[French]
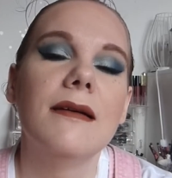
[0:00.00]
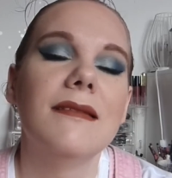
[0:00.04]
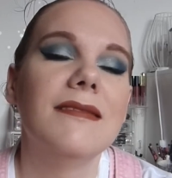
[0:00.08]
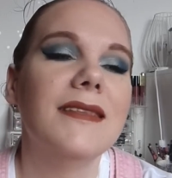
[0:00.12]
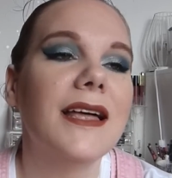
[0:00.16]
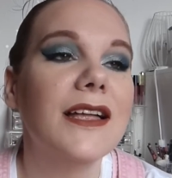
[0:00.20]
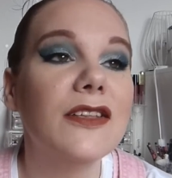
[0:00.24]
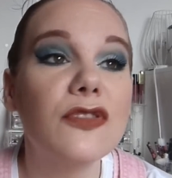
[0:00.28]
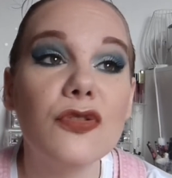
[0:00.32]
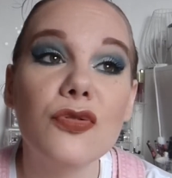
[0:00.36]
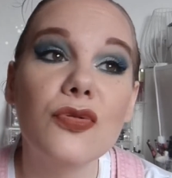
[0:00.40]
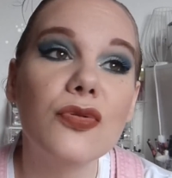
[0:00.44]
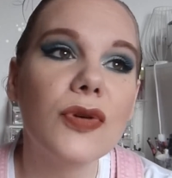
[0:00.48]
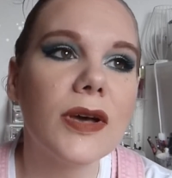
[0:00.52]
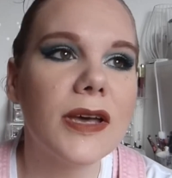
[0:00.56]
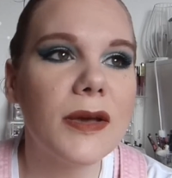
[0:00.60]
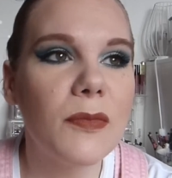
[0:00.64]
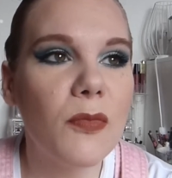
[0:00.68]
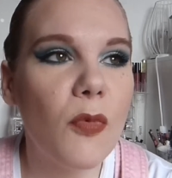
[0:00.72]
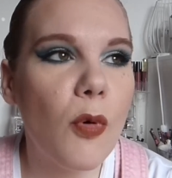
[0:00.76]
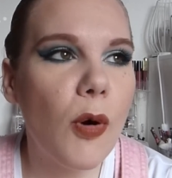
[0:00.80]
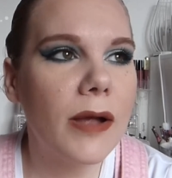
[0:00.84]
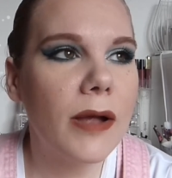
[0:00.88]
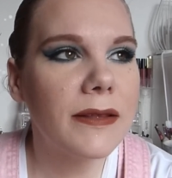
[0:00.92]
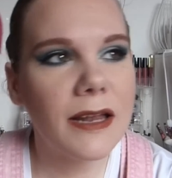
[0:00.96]
Nature et
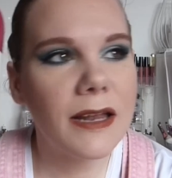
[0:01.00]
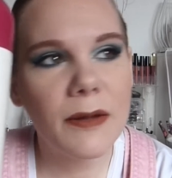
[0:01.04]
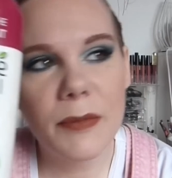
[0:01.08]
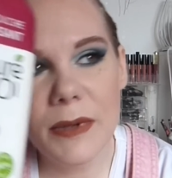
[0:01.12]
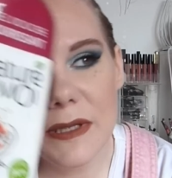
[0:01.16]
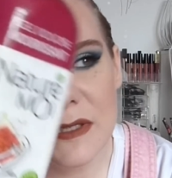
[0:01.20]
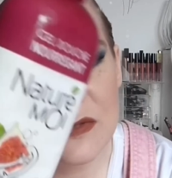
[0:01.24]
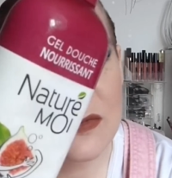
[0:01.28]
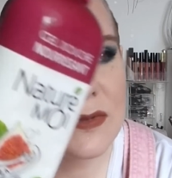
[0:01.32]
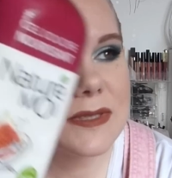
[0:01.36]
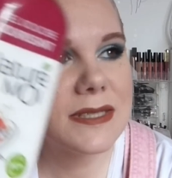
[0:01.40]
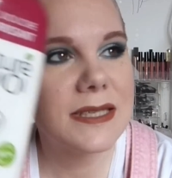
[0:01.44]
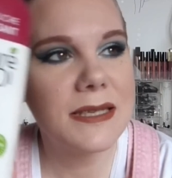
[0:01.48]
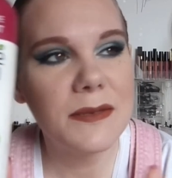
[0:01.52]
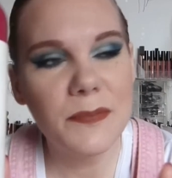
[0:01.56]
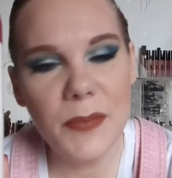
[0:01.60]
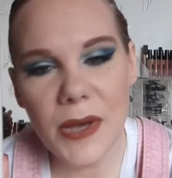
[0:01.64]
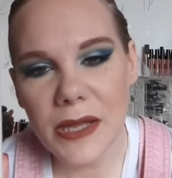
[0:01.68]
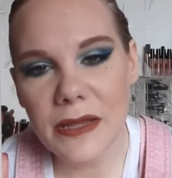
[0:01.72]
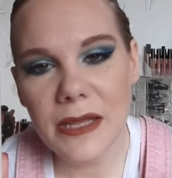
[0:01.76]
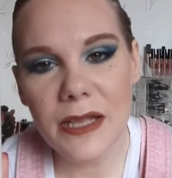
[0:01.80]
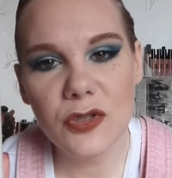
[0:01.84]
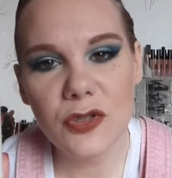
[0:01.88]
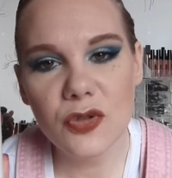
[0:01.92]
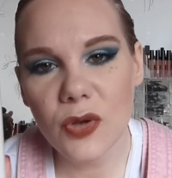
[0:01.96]
moi, t'as l'impression que c'est
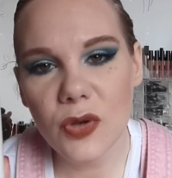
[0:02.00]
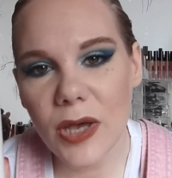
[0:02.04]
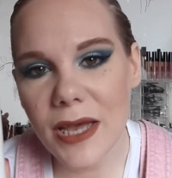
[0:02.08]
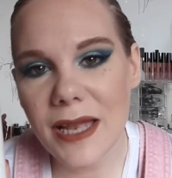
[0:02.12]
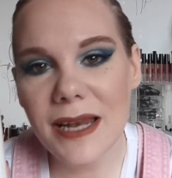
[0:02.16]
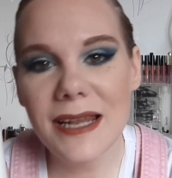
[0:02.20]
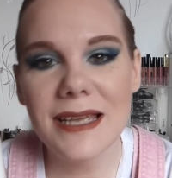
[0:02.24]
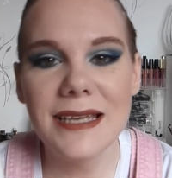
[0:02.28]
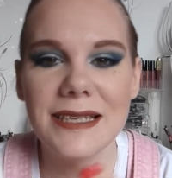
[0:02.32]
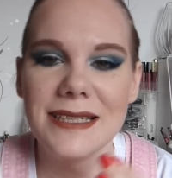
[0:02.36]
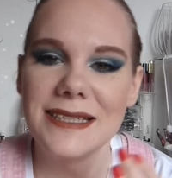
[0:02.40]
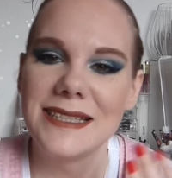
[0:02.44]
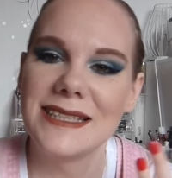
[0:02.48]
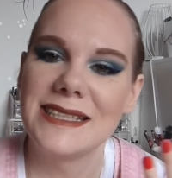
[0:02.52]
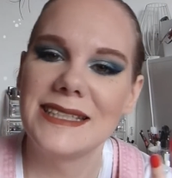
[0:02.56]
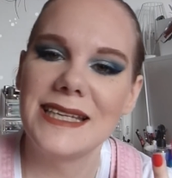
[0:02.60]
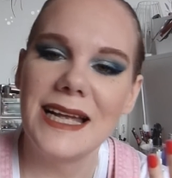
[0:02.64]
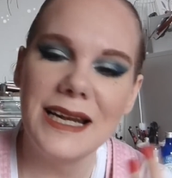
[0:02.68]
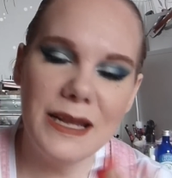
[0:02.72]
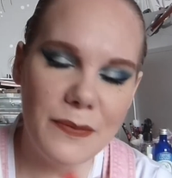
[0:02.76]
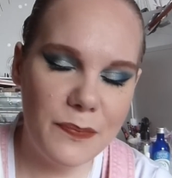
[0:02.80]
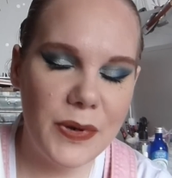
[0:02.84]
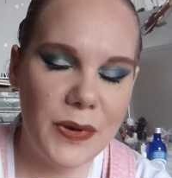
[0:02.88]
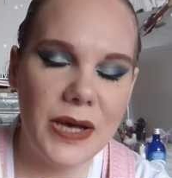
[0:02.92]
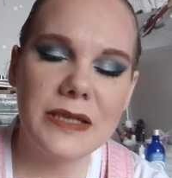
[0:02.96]
hyper naturel, ça
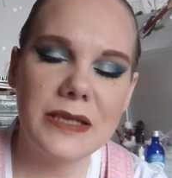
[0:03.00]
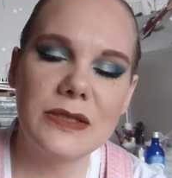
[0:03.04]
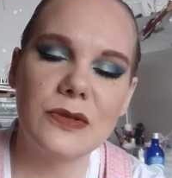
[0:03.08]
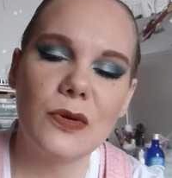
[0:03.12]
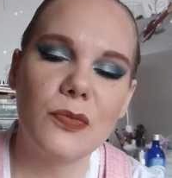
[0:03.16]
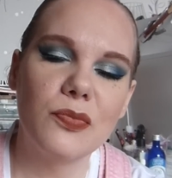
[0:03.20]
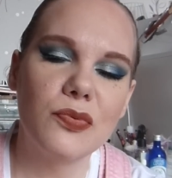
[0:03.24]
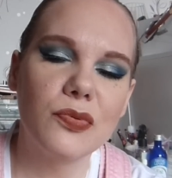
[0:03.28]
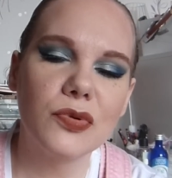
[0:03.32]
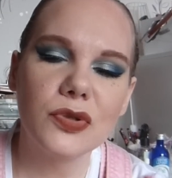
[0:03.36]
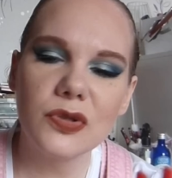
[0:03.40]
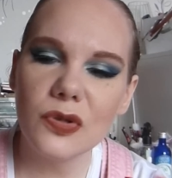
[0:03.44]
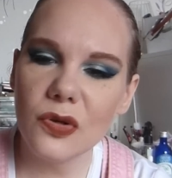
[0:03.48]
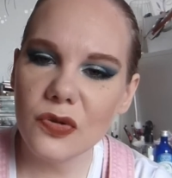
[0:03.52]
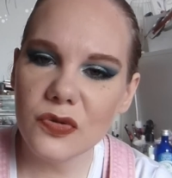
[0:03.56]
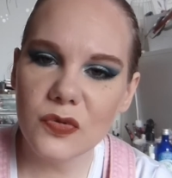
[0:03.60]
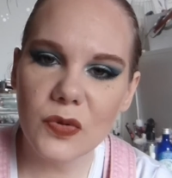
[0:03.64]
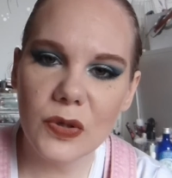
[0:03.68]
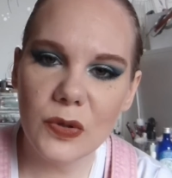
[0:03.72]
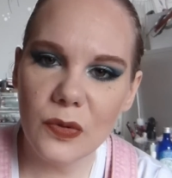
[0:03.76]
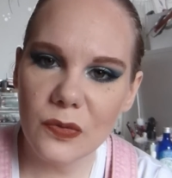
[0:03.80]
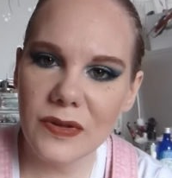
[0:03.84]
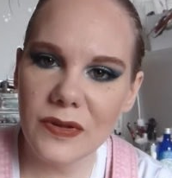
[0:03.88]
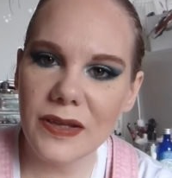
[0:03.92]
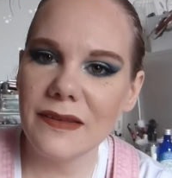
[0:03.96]
l'est pas à 100%,
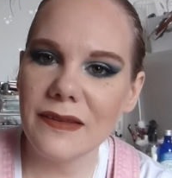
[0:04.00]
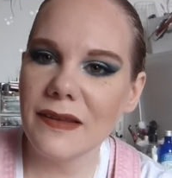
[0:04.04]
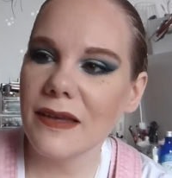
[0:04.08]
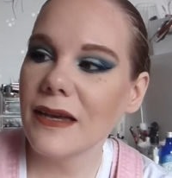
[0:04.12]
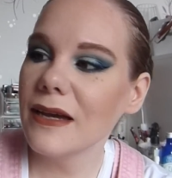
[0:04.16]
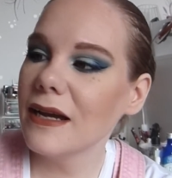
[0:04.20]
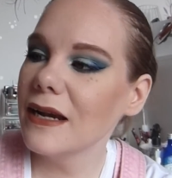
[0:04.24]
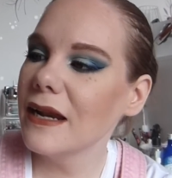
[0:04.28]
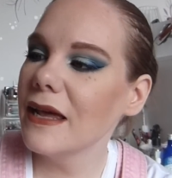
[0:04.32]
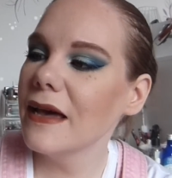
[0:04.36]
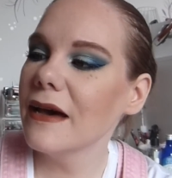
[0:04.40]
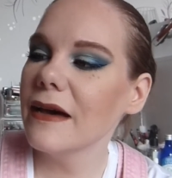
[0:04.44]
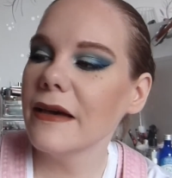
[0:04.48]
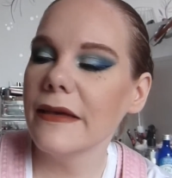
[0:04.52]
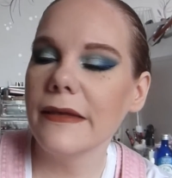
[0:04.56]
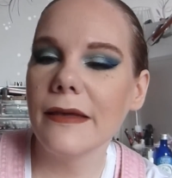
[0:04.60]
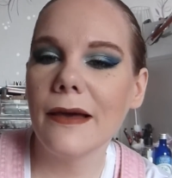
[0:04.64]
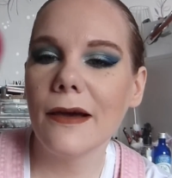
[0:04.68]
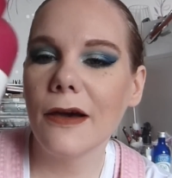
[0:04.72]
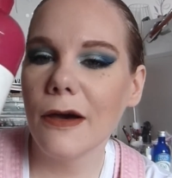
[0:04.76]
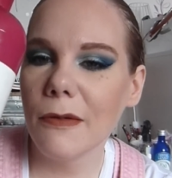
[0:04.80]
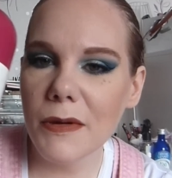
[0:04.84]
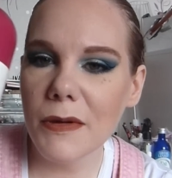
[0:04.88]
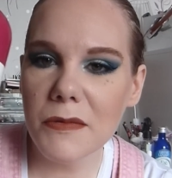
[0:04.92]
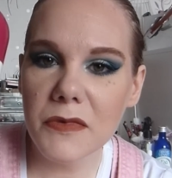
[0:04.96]
soyons très très clairs, il y a
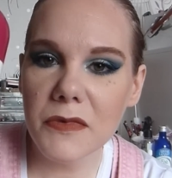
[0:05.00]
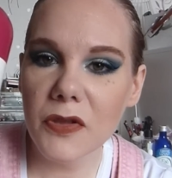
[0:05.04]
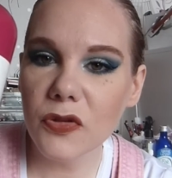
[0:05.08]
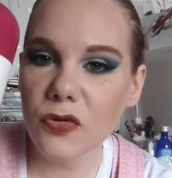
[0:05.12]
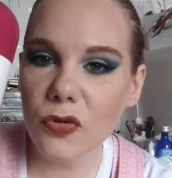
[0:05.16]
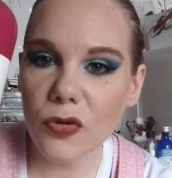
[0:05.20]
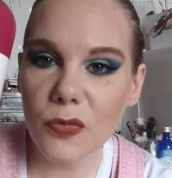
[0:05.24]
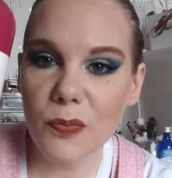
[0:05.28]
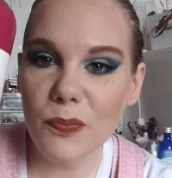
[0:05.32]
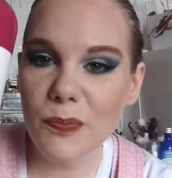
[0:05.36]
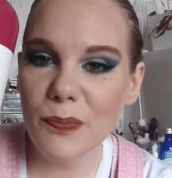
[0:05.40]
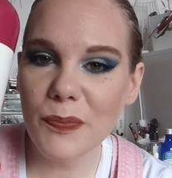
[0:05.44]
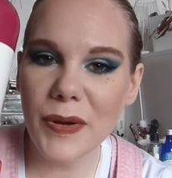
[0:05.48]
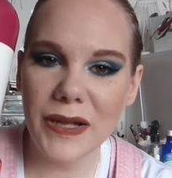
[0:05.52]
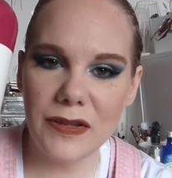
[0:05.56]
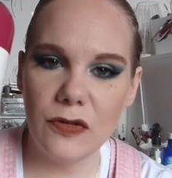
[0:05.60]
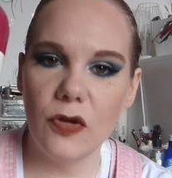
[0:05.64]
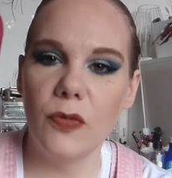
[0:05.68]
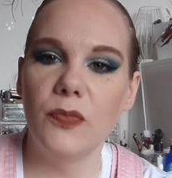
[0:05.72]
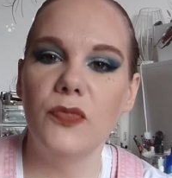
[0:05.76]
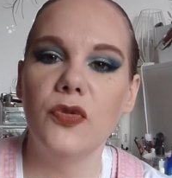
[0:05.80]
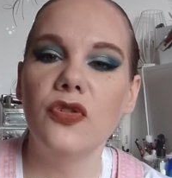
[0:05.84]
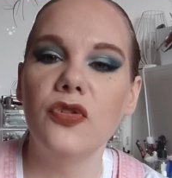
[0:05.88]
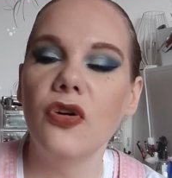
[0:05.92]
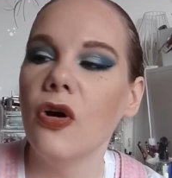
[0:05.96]
quand même des trucs pas
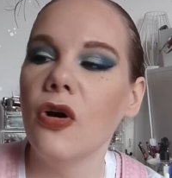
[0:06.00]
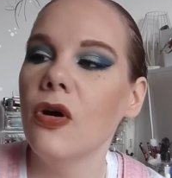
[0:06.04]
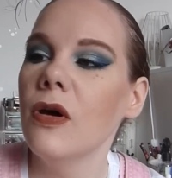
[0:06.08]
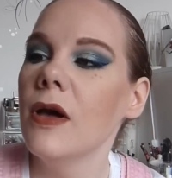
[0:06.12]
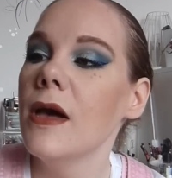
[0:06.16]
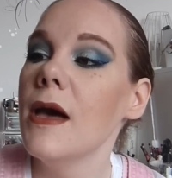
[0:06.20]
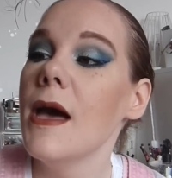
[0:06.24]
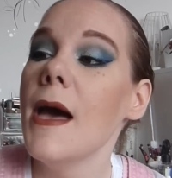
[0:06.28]
top dedans